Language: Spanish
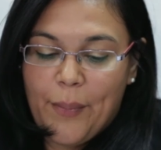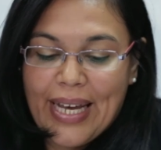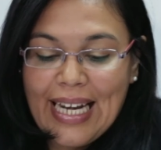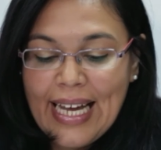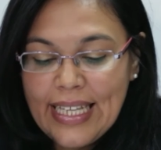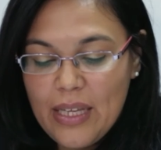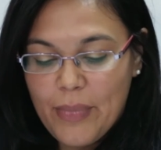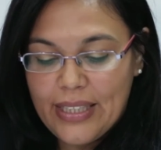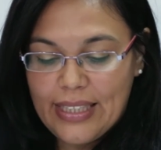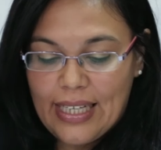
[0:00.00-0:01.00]
Para el área de
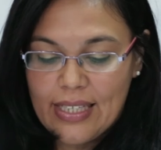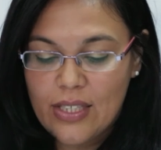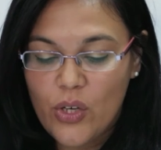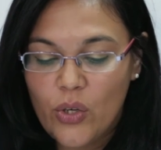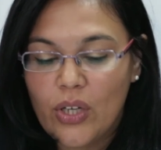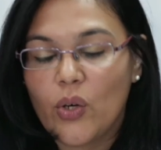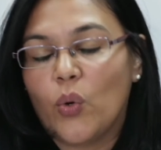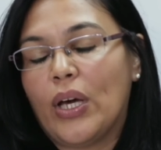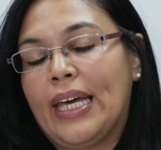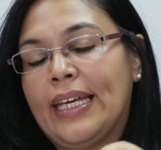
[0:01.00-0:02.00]
investigación,
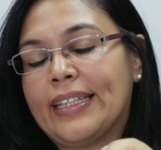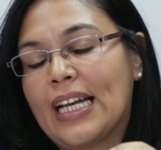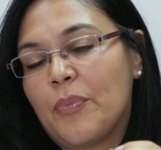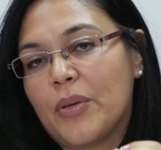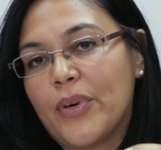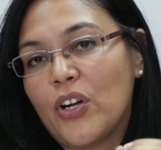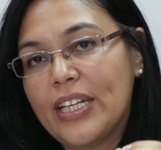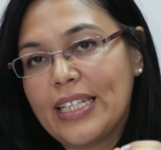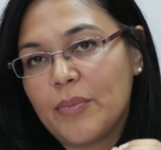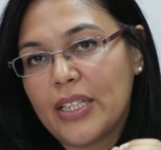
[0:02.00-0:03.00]
eh, entre los
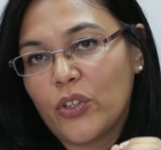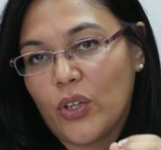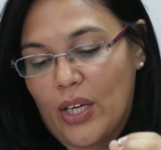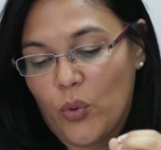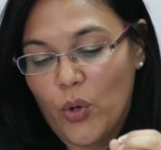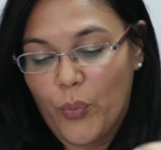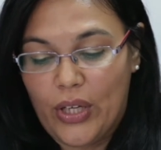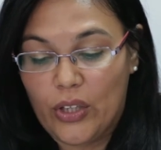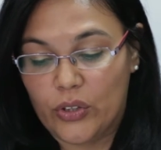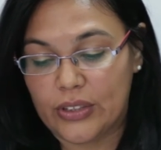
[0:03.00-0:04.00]
primeros lineamientos que uno
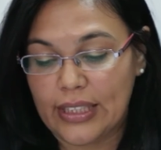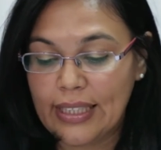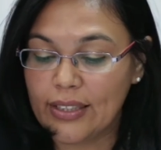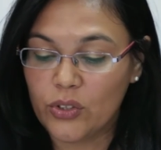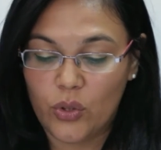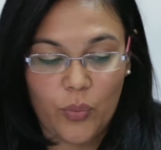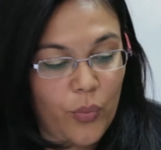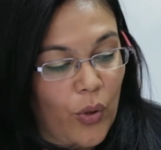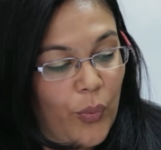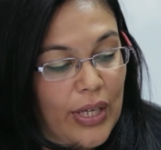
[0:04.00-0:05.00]
puede encontrar, esto
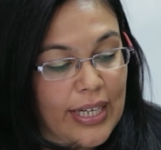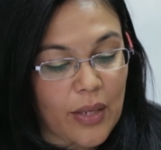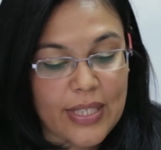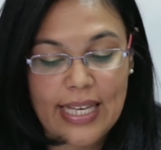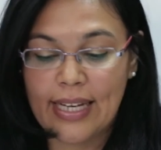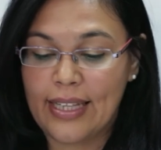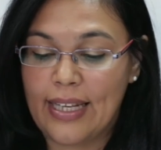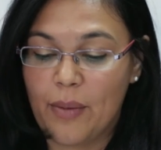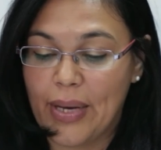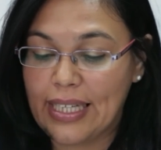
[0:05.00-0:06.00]
lo pueden revisar
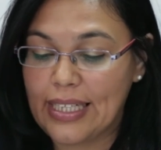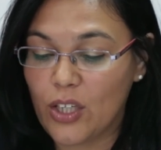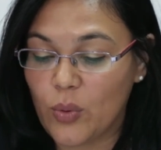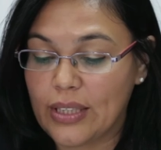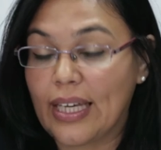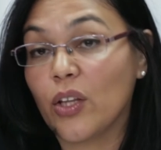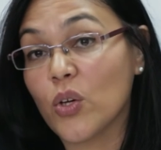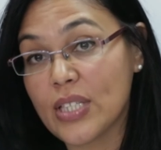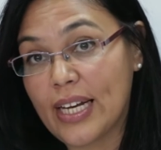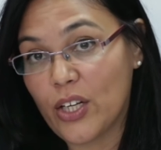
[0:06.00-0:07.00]
desde la página
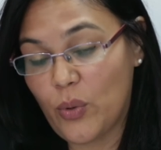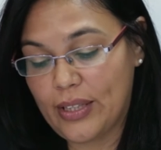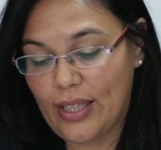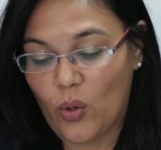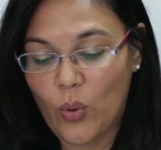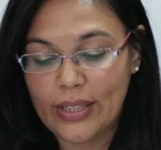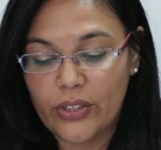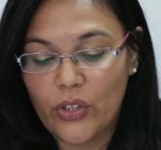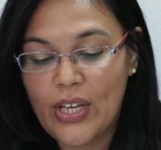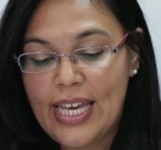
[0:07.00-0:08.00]
92 a la 94,